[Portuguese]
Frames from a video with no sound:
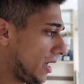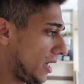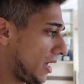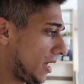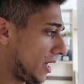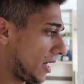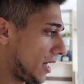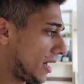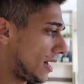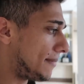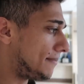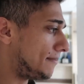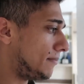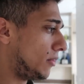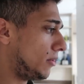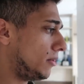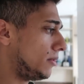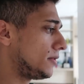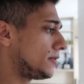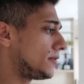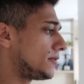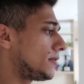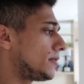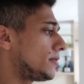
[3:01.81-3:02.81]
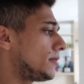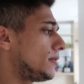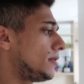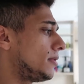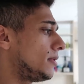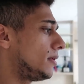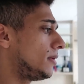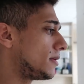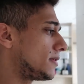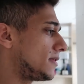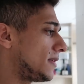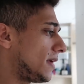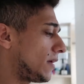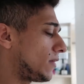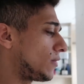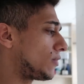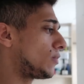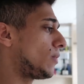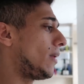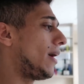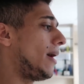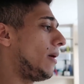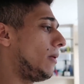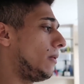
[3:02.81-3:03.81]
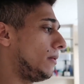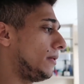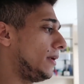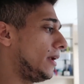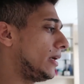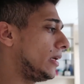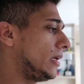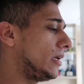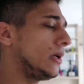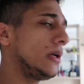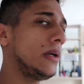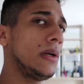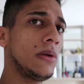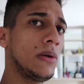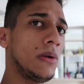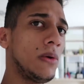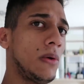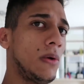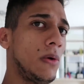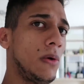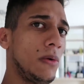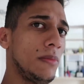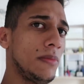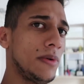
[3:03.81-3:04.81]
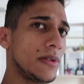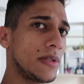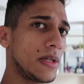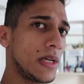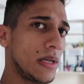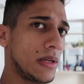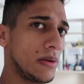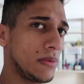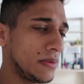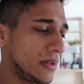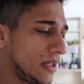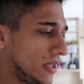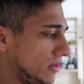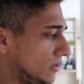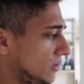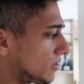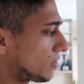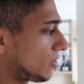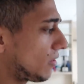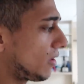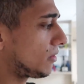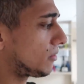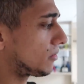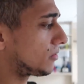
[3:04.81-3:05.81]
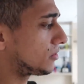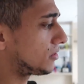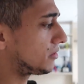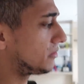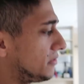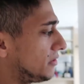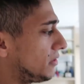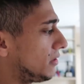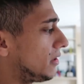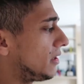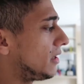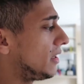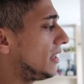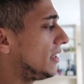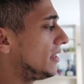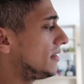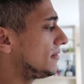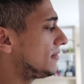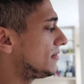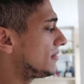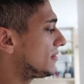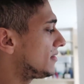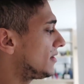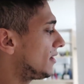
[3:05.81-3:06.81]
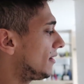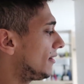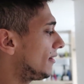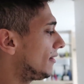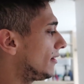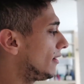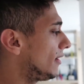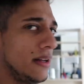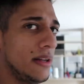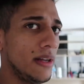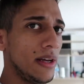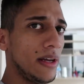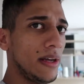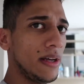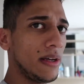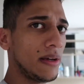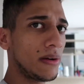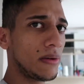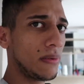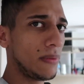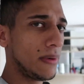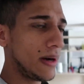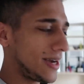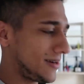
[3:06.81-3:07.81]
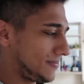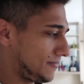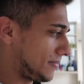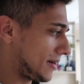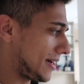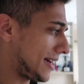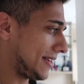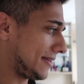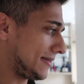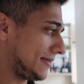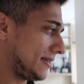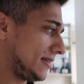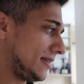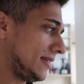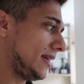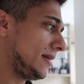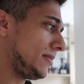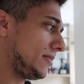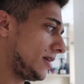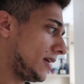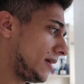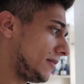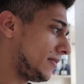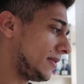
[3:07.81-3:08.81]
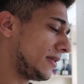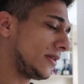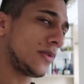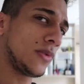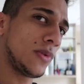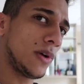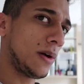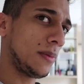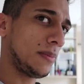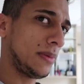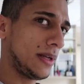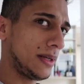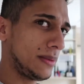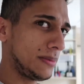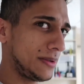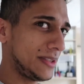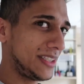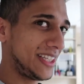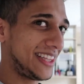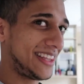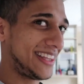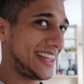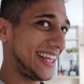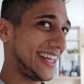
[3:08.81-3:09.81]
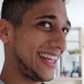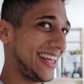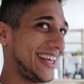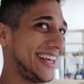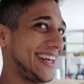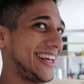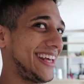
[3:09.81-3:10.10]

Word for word: é, abuso sexual, né? Homens que não têm histórico de violência, né? Com rapazes, né? Porque, pessoal, pelo amor de Deus,